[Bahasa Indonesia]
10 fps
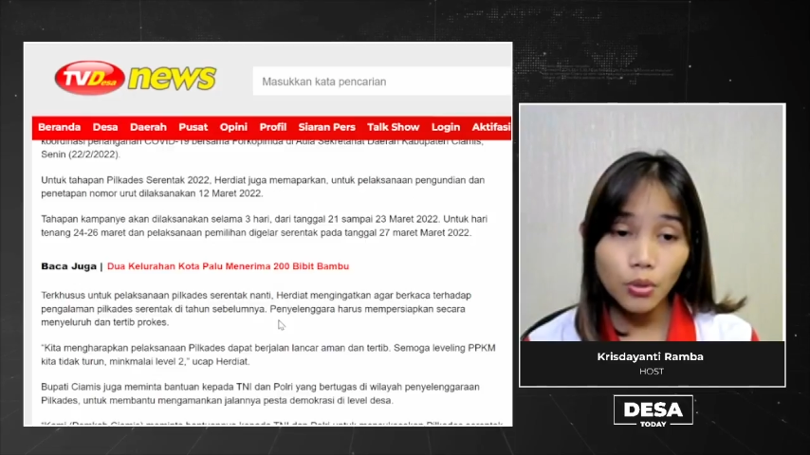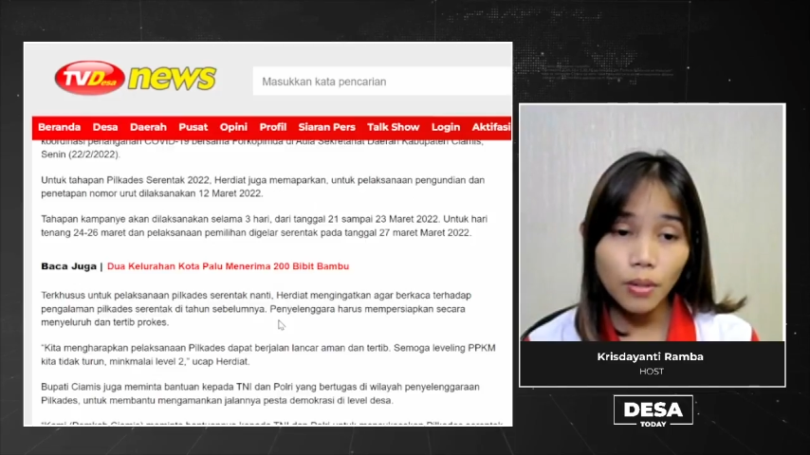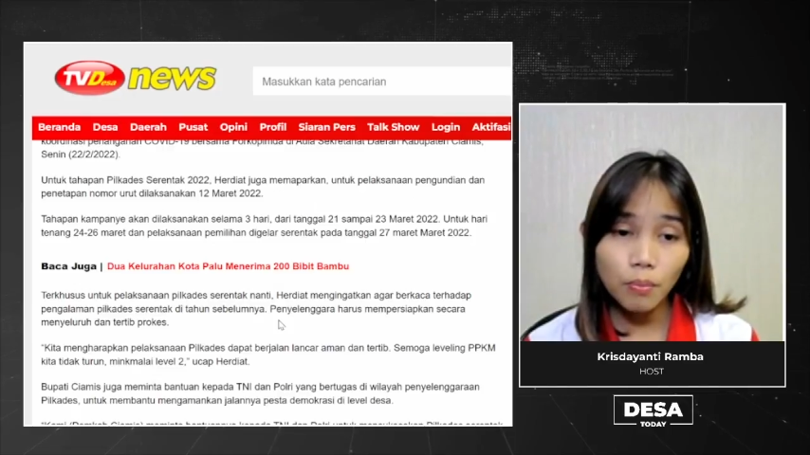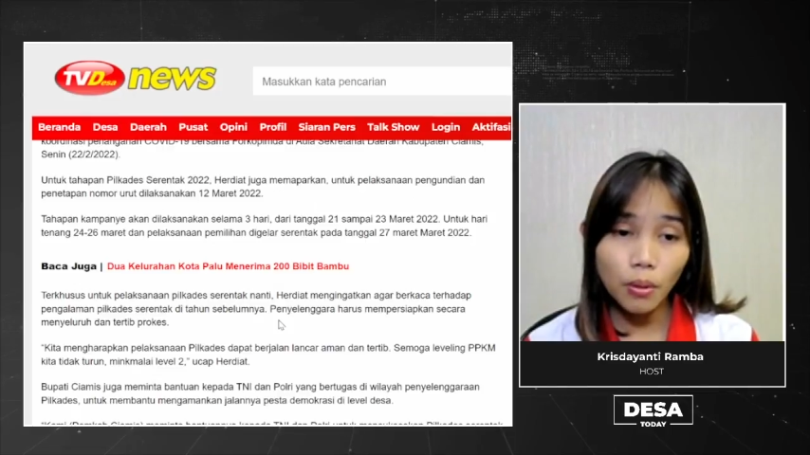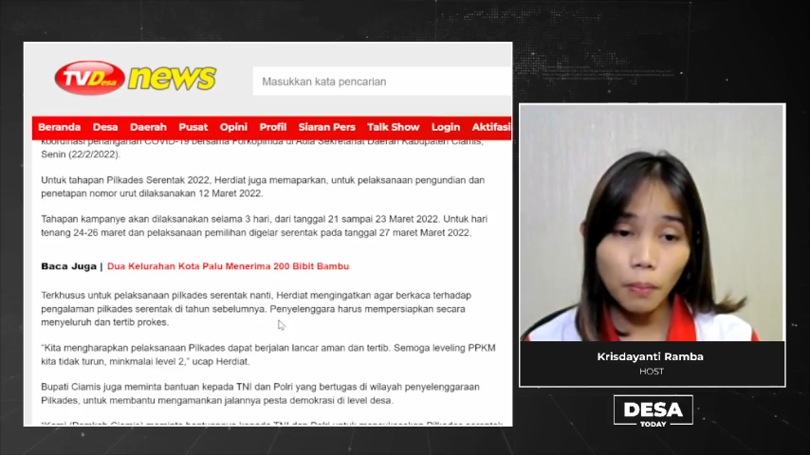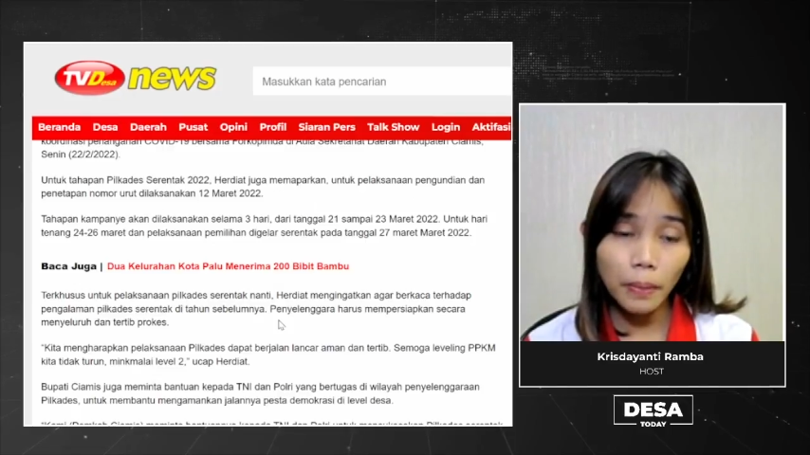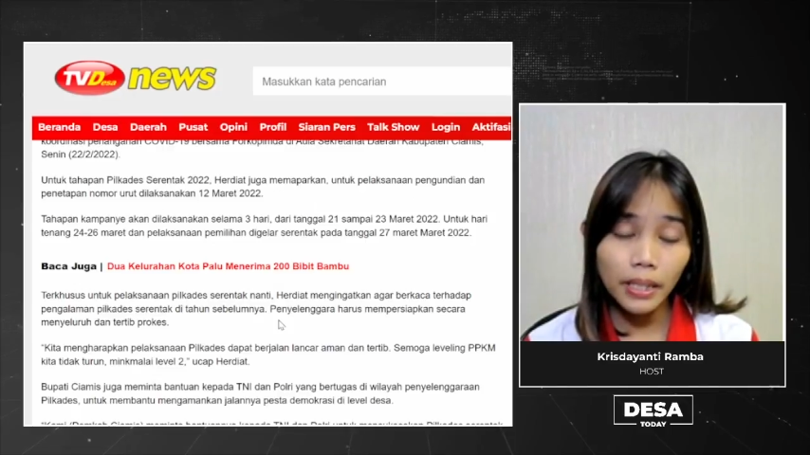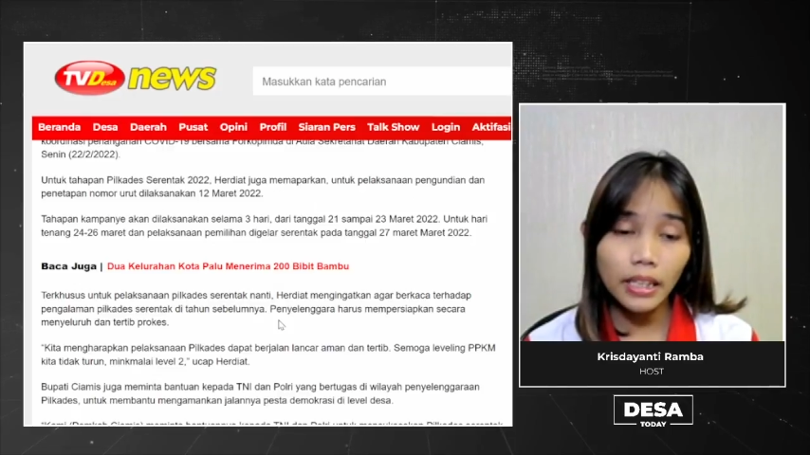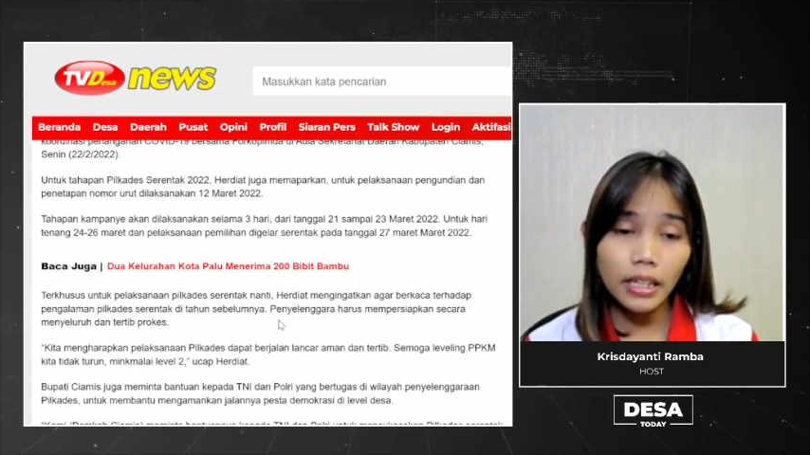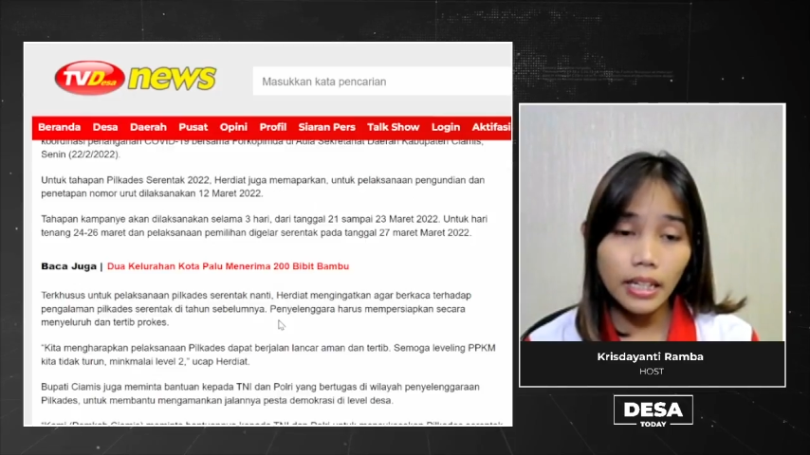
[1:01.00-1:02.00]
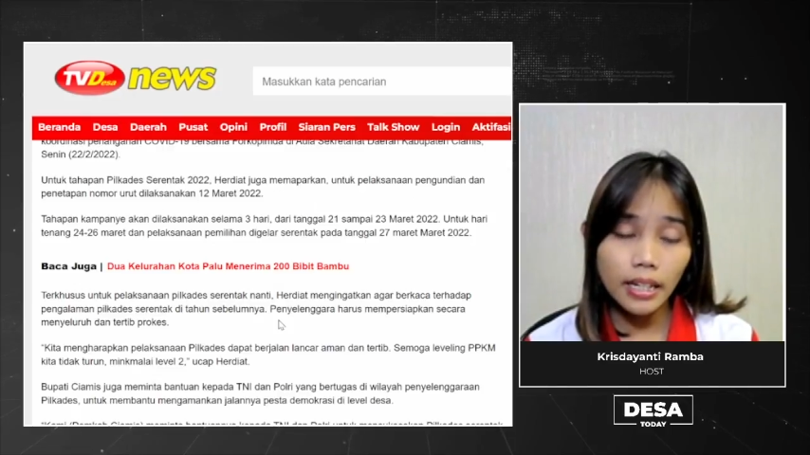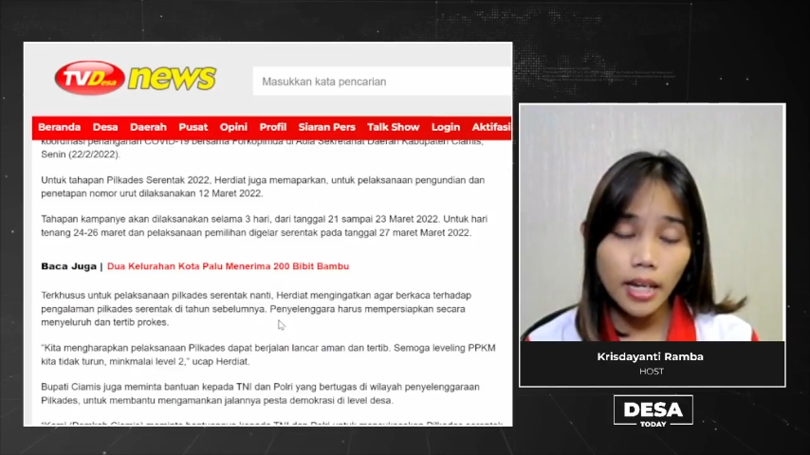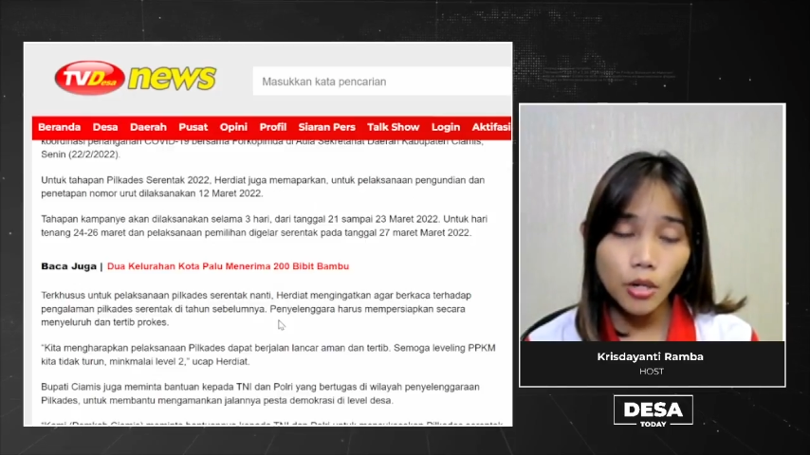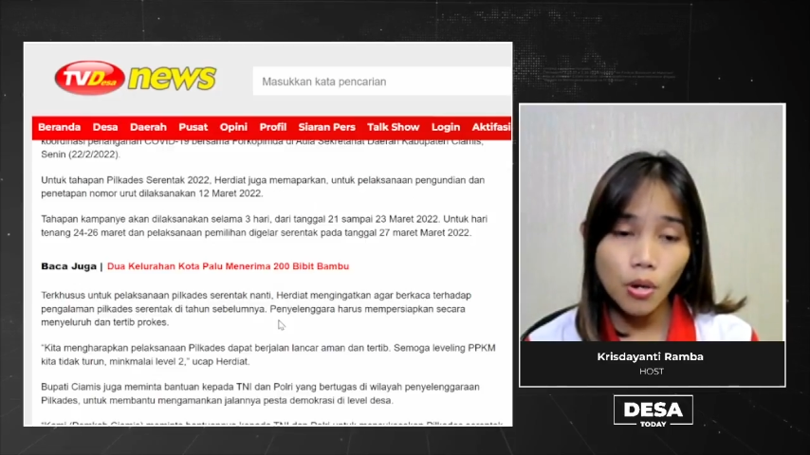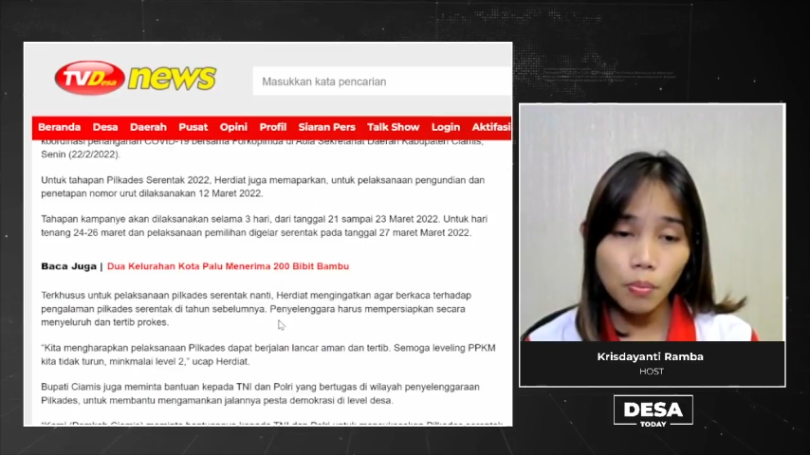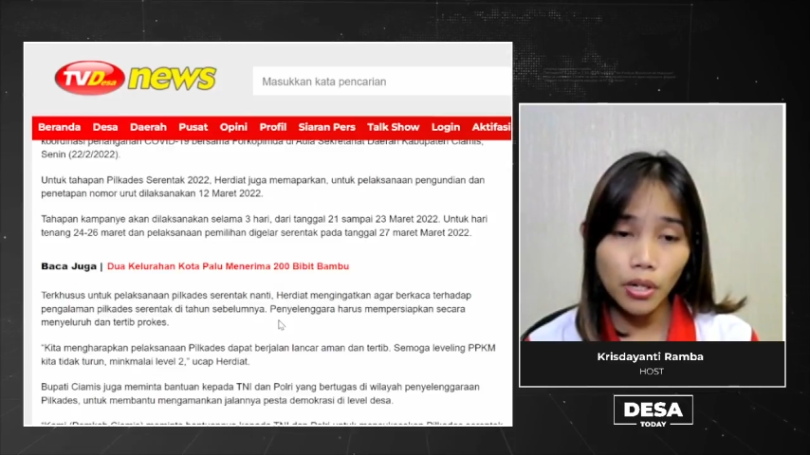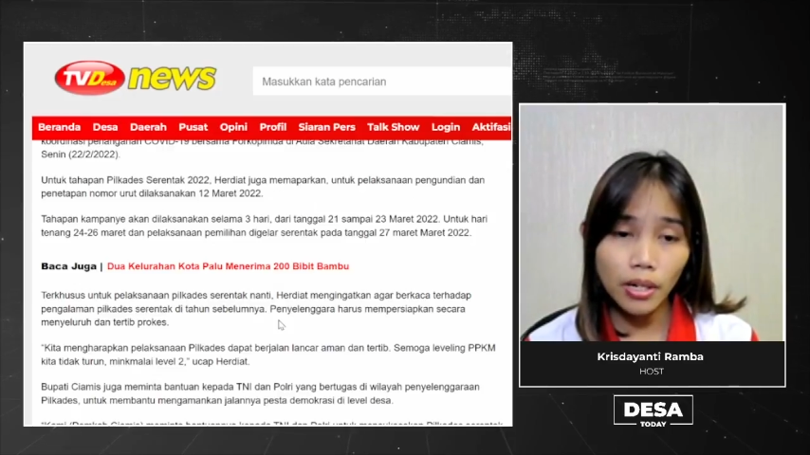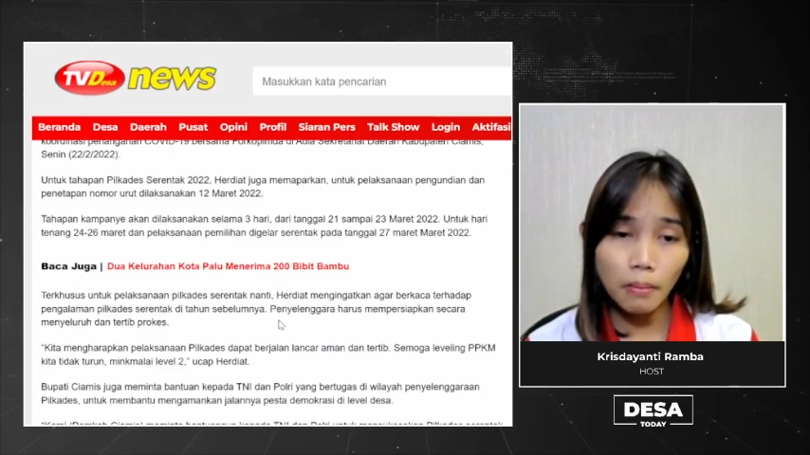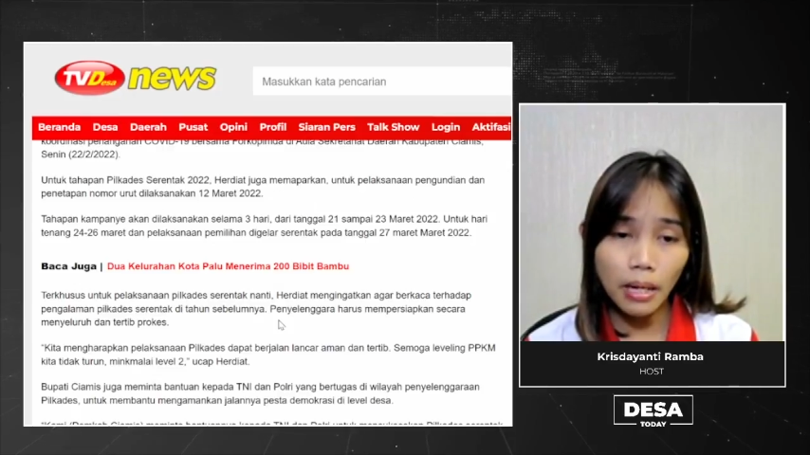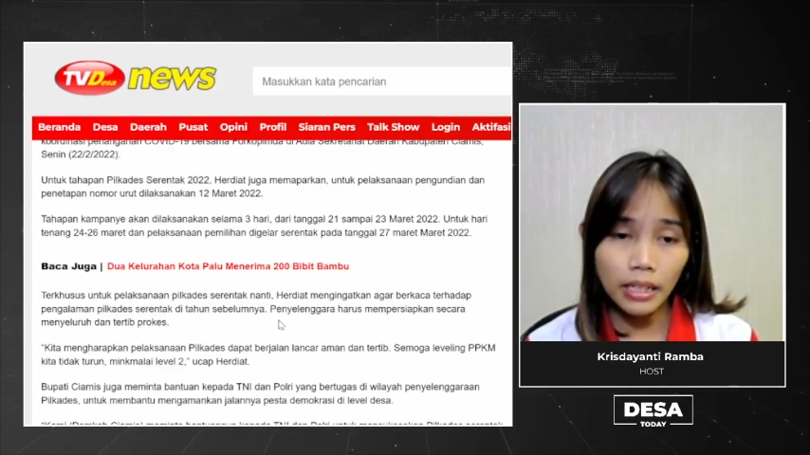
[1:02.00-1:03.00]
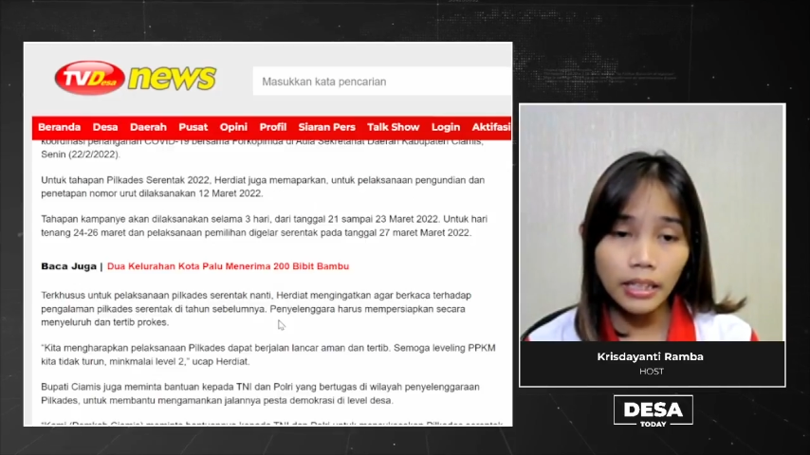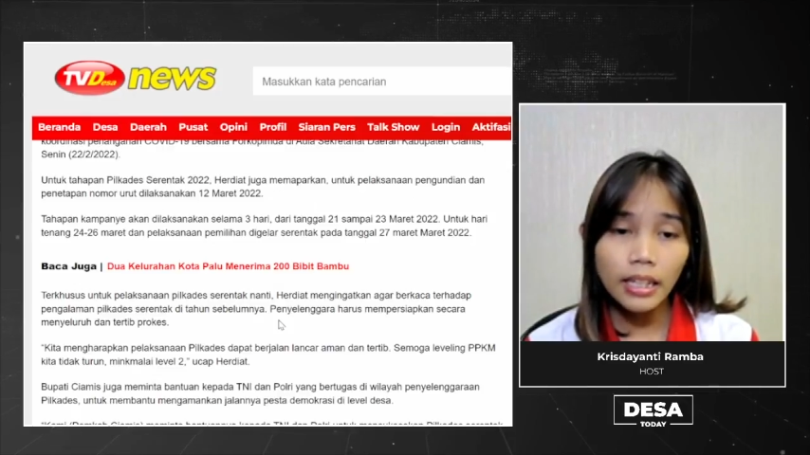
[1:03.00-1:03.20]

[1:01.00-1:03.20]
24 hingga 26 Maret